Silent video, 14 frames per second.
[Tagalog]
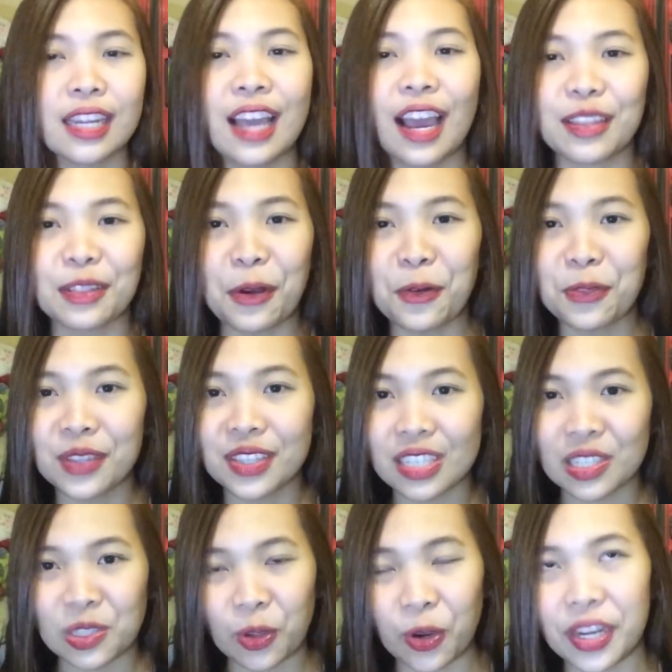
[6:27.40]
Then nakita ko din sa
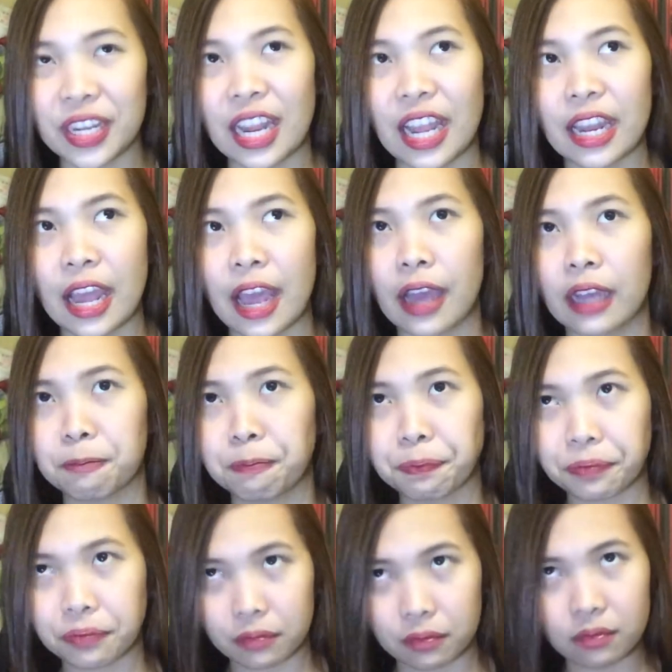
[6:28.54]
store nila na
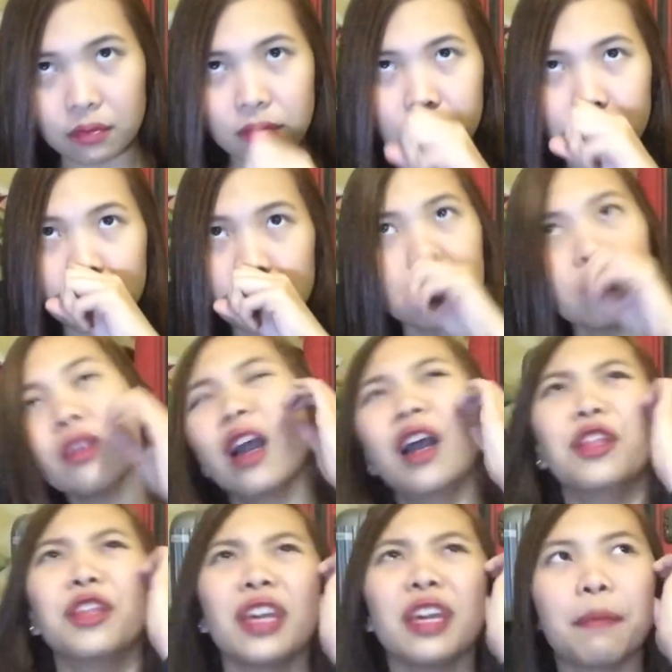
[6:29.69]

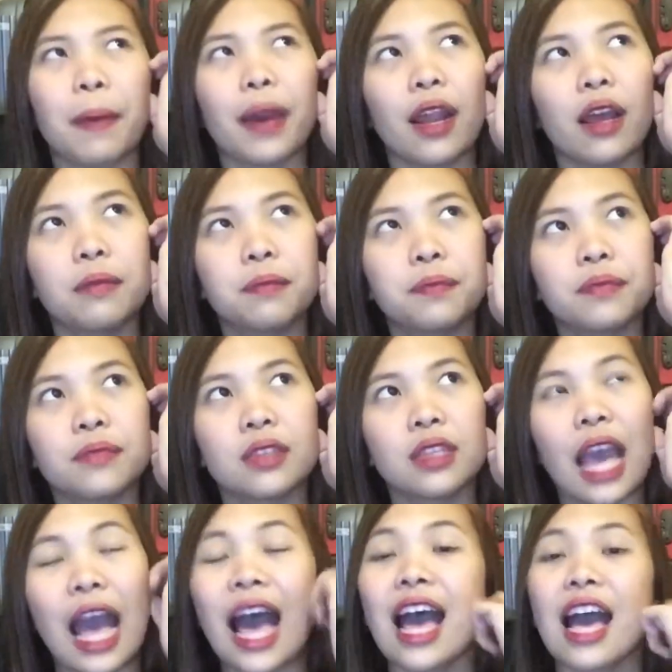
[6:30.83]
ano eh, parang
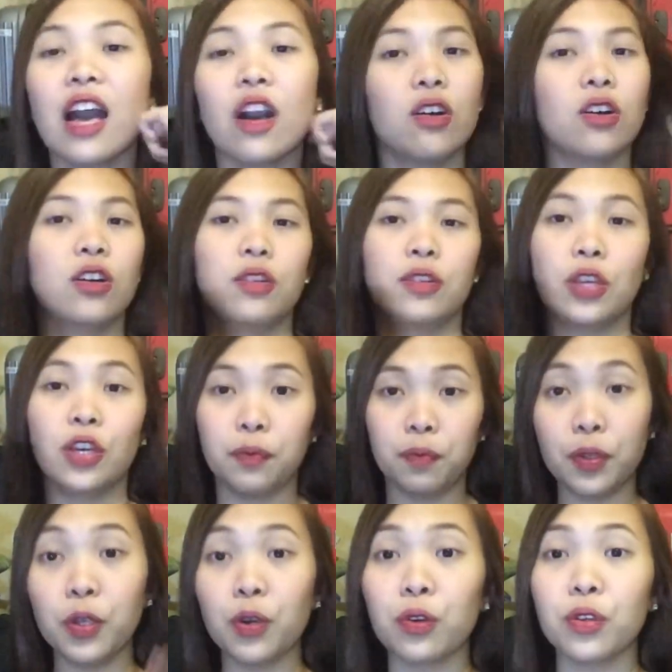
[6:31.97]
ah, oo, yun.
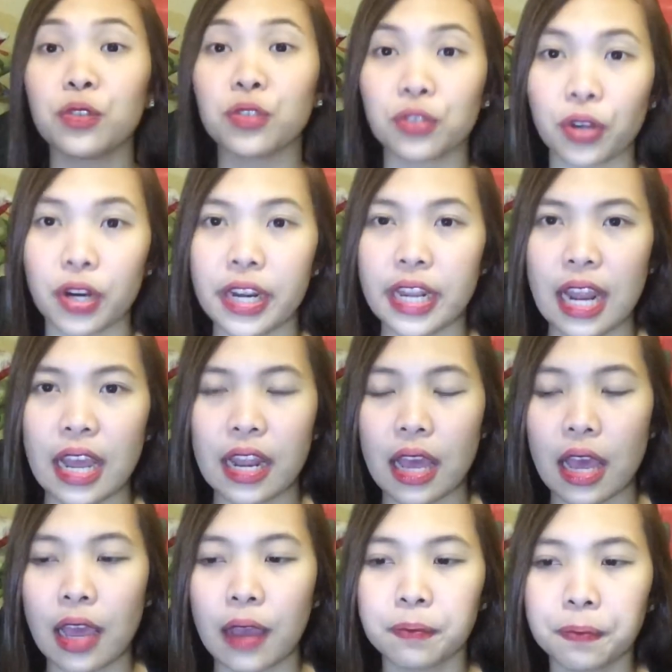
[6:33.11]
Binyo ko yung store nila
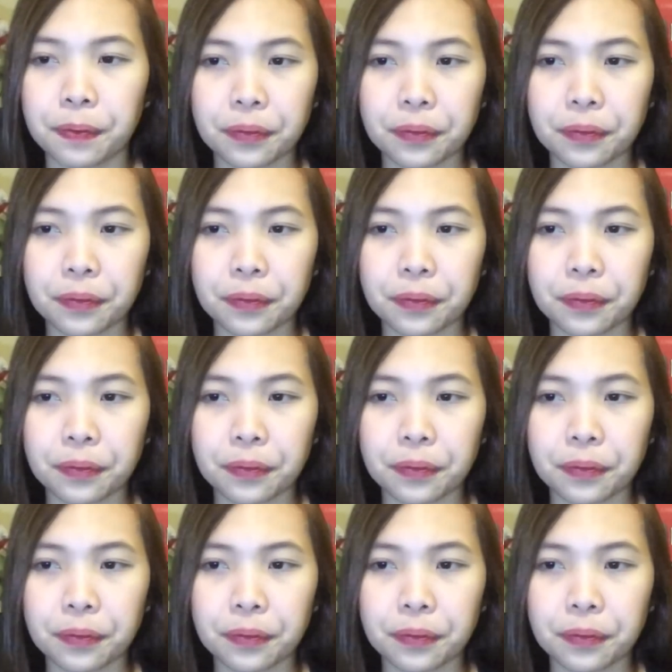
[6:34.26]
na